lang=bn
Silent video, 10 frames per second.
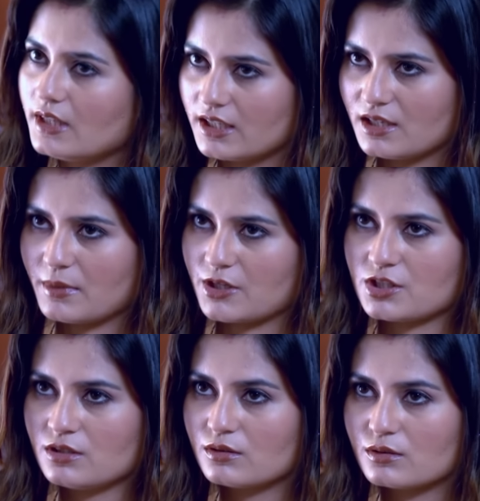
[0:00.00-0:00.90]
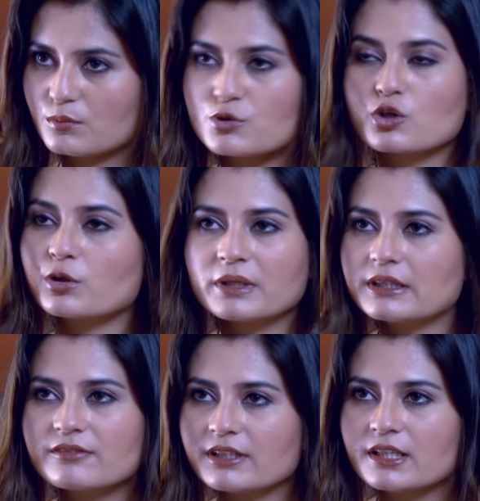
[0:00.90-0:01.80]
দেখুন মা আমি কোনো
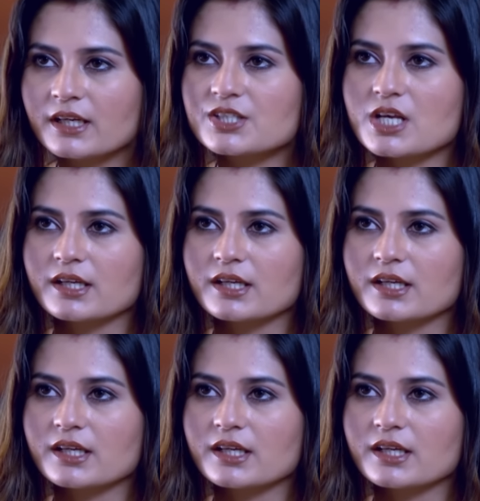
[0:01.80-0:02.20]
মন্দির ফন্দিরে যেতে